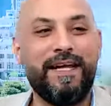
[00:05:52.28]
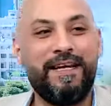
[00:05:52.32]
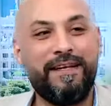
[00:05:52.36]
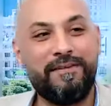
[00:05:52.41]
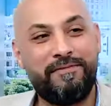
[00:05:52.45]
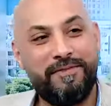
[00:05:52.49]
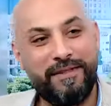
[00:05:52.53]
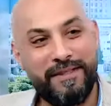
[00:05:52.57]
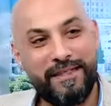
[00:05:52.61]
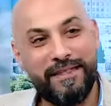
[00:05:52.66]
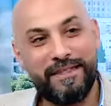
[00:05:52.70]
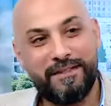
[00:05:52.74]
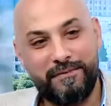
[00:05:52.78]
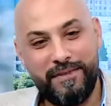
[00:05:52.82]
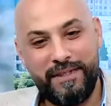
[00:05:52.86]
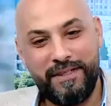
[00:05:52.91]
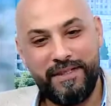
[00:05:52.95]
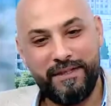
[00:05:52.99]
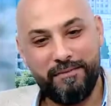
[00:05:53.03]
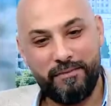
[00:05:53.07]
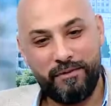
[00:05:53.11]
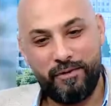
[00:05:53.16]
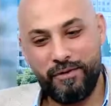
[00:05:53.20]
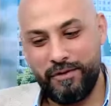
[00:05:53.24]
هلا في ناس
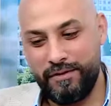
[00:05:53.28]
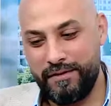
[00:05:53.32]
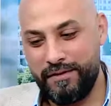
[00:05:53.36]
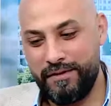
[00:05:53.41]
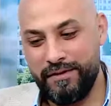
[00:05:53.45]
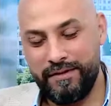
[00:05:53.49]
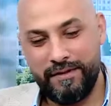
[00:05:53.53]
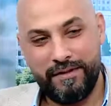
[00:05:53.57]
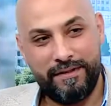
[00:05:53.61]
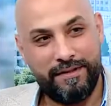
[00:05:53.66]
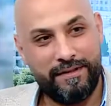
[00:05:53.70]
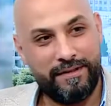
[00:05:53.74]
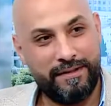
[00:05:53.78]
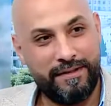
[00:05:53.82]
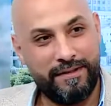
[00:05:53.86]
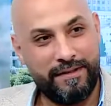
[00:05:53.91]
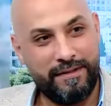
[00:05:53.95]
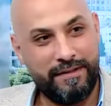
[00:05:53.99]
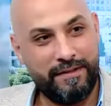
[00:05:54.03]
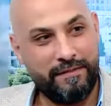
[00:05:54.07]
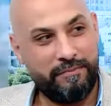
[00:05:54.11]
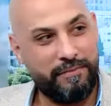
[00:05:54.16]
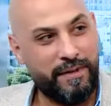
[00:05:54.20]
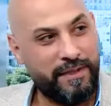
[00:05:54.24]
بتحكي بتحط آه،